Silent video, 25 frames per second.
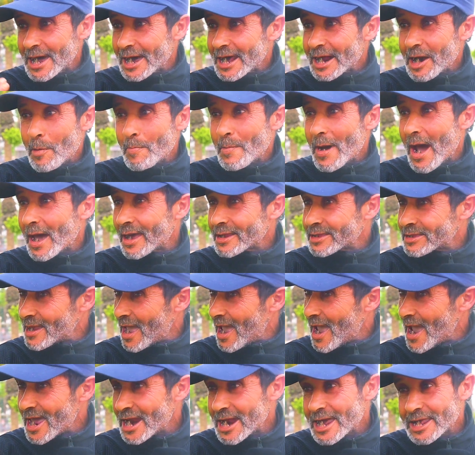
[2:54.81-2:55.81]
راه ما عندنا
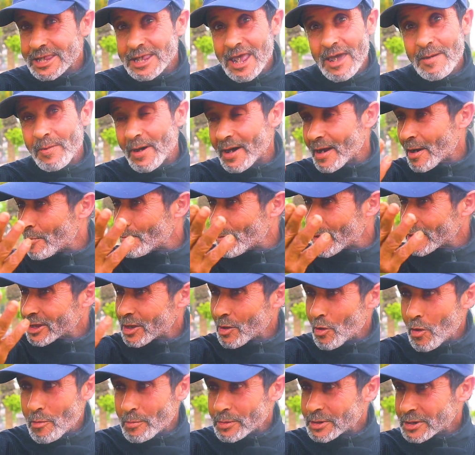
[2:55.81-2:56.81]
حالات دابا راه ما
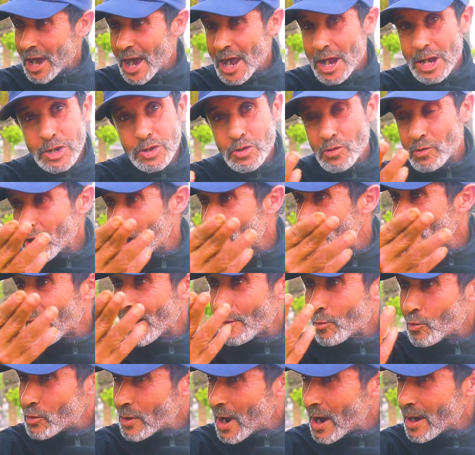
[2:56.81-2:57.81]
داوهم تعالجوا راه ما
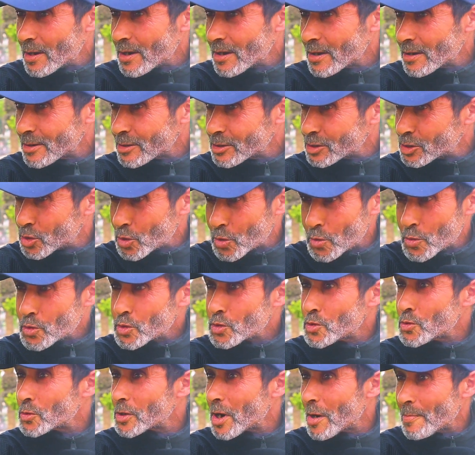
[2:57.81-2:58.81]
ولا
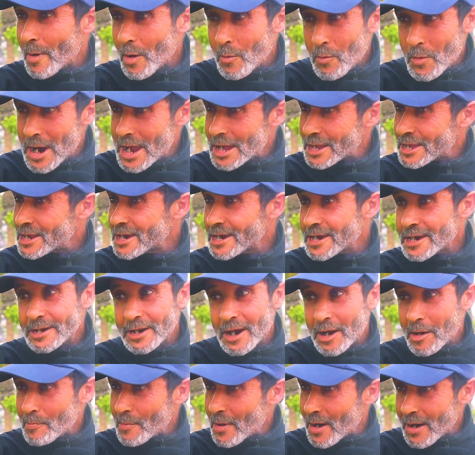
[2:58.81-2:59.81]
تزوجوا راه ما
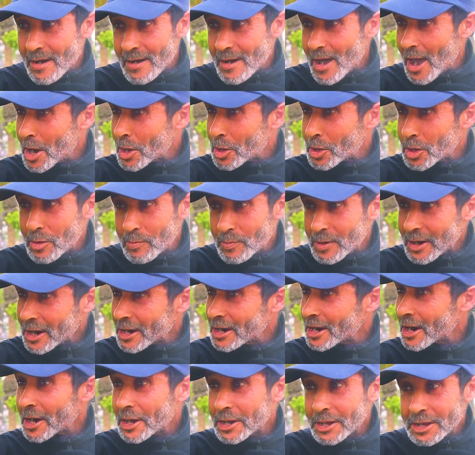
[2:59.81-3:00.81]
والدين راه ما عايشين
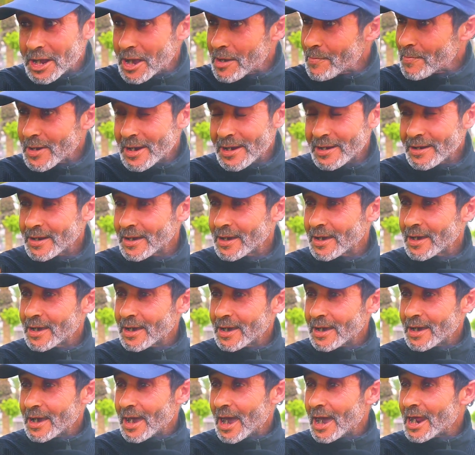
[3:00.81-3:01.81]
بخير خدامين
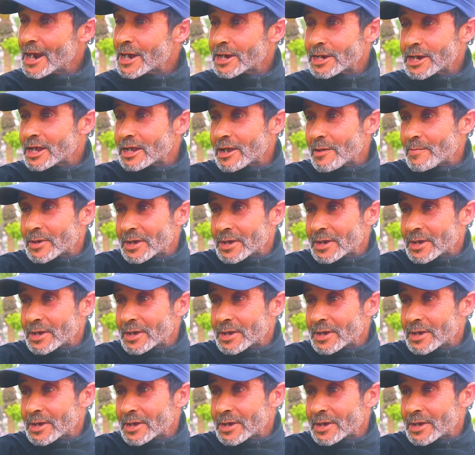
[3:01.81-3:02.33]
علاش هذا